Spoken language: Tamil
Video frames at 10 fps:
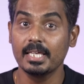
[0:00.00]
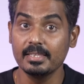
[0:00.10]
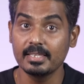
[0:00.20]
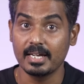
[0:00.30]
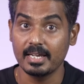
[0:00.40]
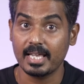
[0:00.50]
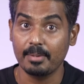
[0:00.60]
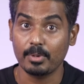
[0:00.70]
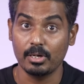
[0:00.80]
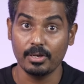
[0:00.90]
இந்த ரெண்டு
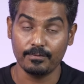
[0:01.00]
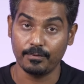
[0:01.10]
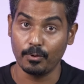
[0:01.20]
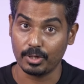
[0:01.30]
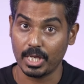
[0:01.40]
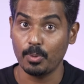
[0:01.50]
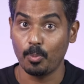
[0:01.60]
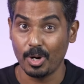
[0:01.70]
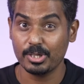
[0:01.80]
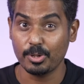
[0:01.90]
கேமராலையும் ஃபோர் கே
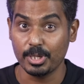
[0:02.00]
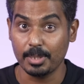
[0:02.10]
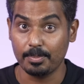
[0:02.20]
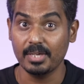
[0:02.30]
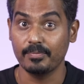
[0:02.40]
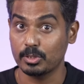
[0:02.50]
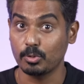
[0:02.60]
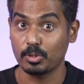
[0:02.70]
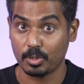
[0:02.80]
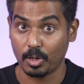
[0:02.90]
ஒன் டுவெண்ட்டி பி
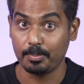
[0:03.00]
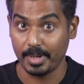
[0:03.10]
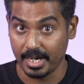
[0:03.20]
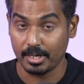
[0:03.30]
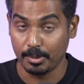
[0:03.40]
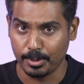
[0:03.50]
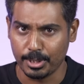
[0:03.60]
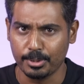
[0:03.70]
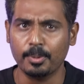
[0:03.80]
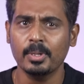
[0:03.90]
வித்தவுட் க்ராப் எடுக்க
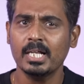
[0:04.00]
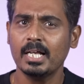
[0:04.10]
முடியும்